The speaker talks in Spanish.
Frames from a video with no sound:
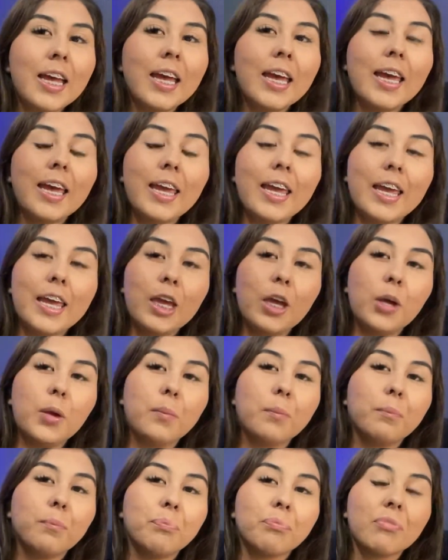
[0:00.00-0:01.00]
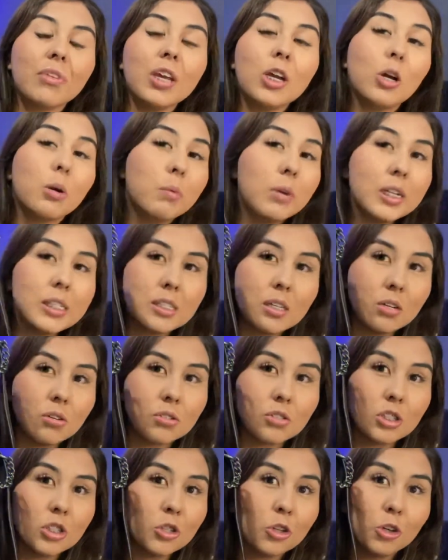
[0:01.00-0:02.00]
Eh, y como les
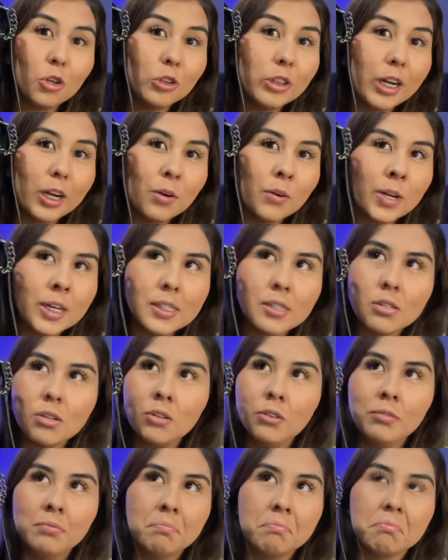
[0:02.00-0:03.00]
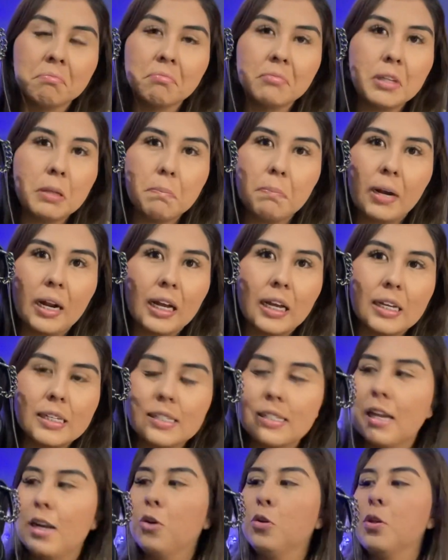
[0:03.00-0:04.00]
digo, si yo no traigo esto, ni para qué
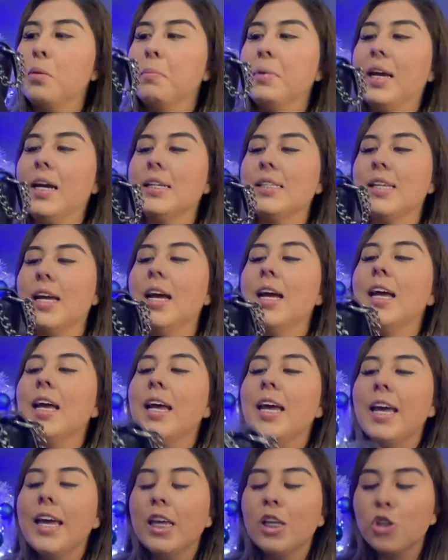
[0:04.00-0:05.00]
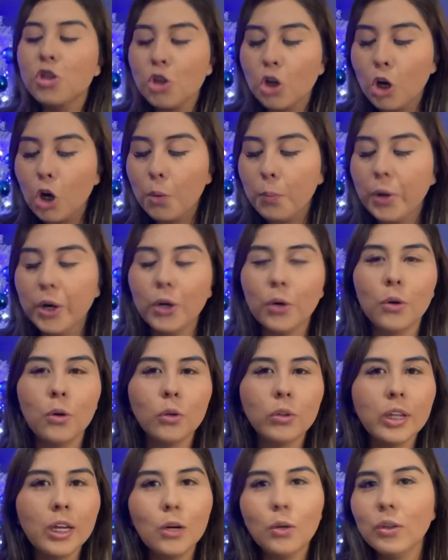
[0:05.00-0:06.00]
salgo de mi casa. Yo, bueno,
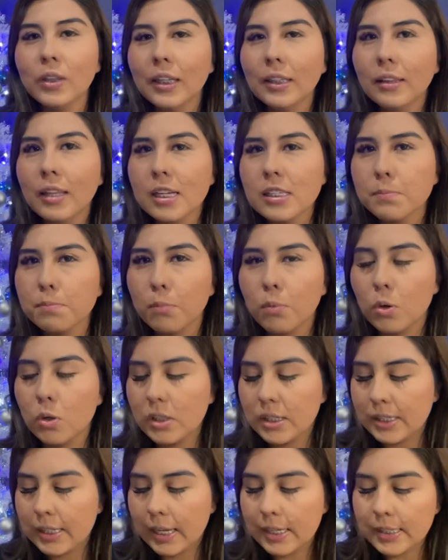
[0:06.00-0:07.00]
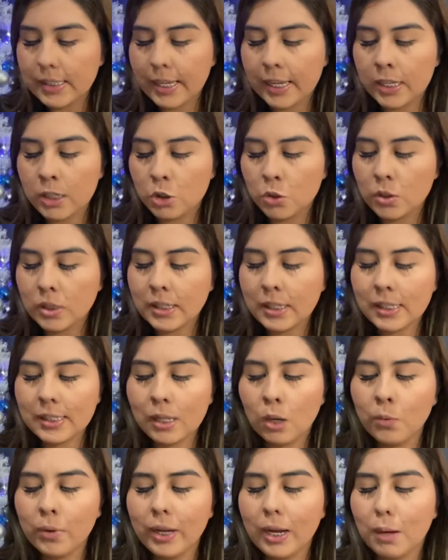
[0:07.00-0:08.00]
no tengo tantas bolsas, de hecho esta es
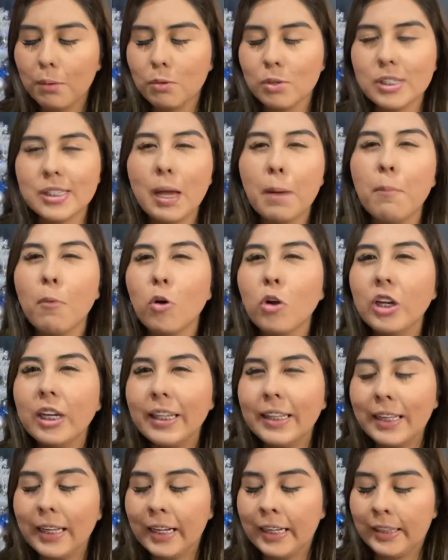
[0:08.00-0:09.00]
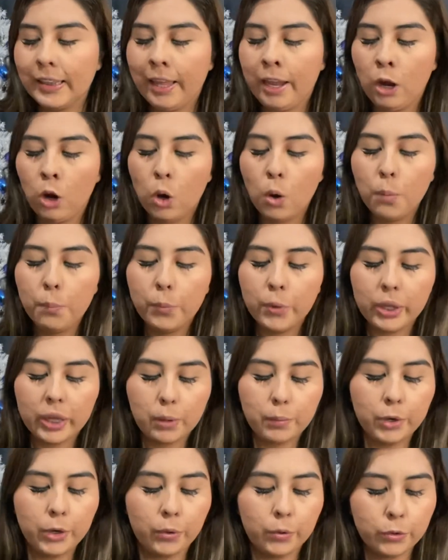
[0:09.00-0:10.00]
la única bolsa bonita que tengo,
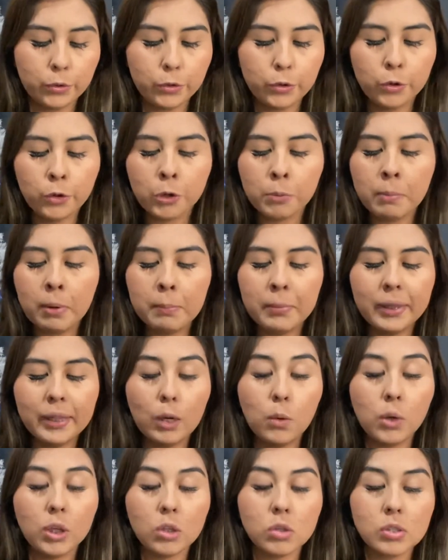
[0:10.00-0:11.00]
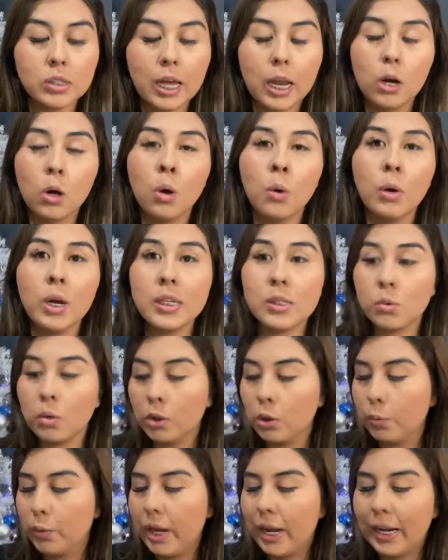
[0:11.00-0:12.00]
porque bueno, yo normalmente cuando salgo es
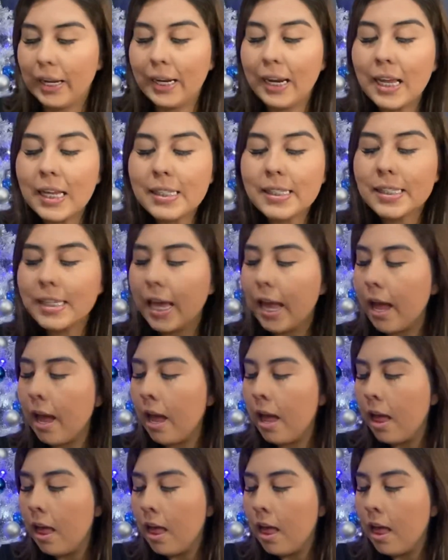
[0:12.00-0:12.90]
cuando voy a la iglesia,